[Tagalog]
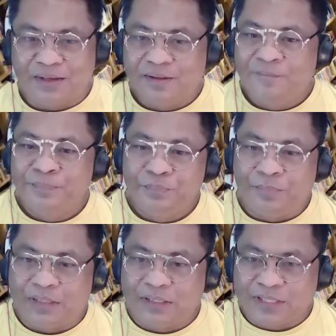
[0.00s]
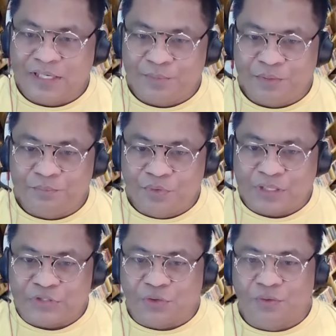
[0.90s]
uh, ah, pagdating naman po
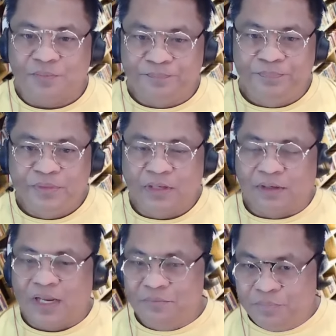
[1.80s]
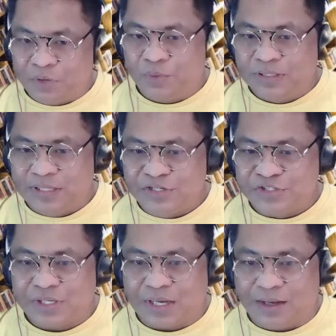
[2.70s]
rito, number one din
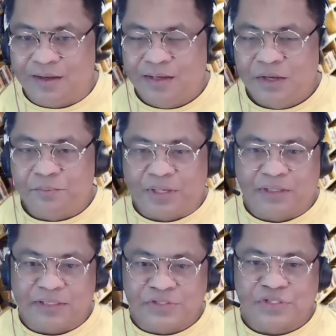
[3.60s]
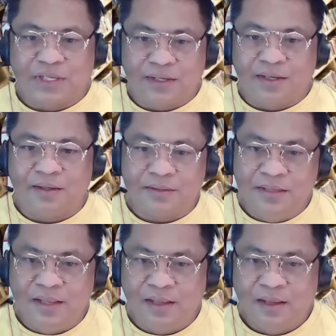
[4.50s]
siya pagdating sa
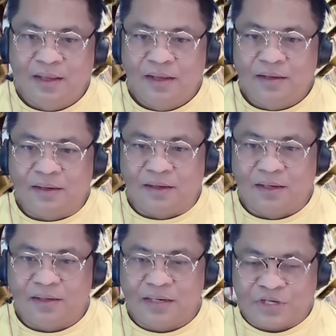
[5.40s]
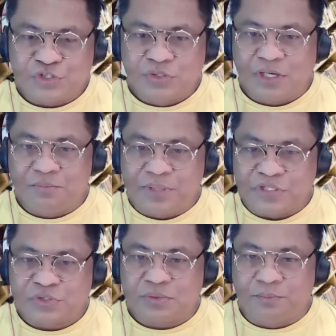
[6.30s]
uh, national
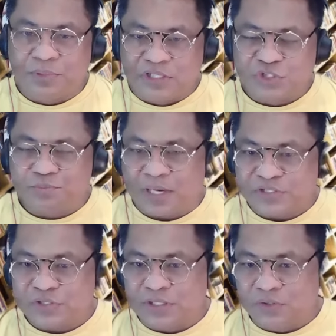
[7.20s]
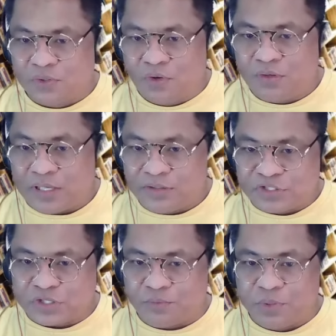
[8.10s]
bills passed into law,
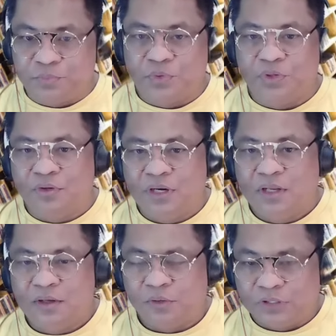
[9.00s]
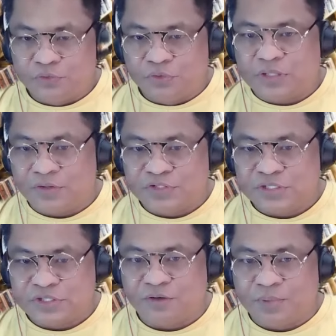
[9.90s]
97 po 'yon ng
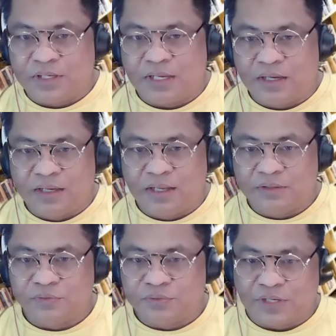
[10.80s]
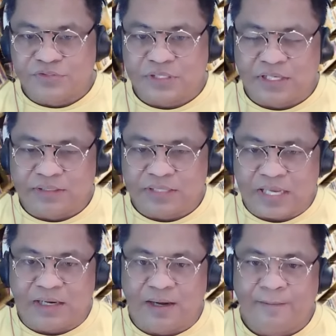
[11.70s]
2007 hanggang
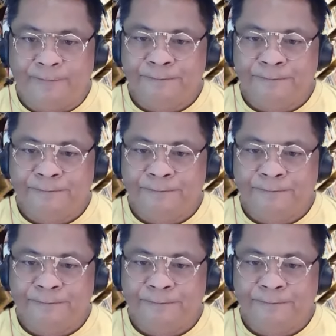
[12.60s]
2019.